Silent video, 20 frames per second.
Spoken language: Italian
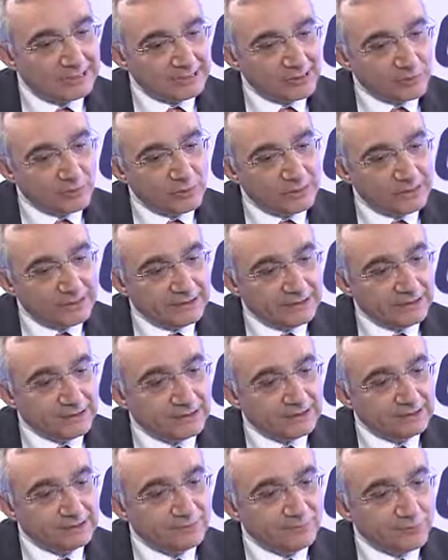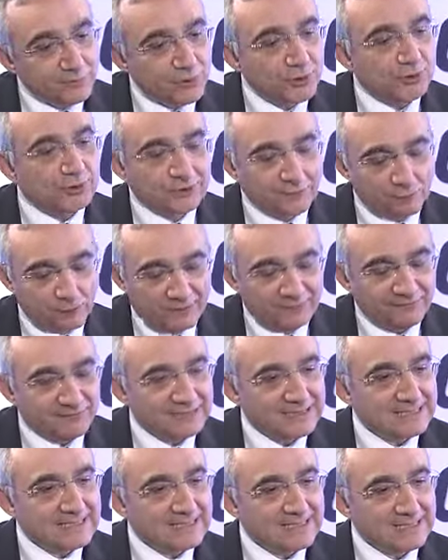eh, quindi la diffusione del
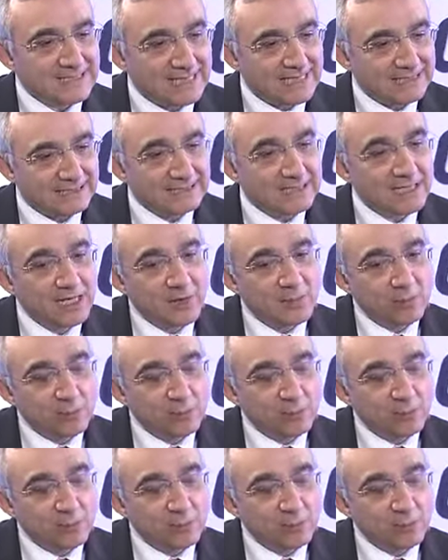welfare aziendale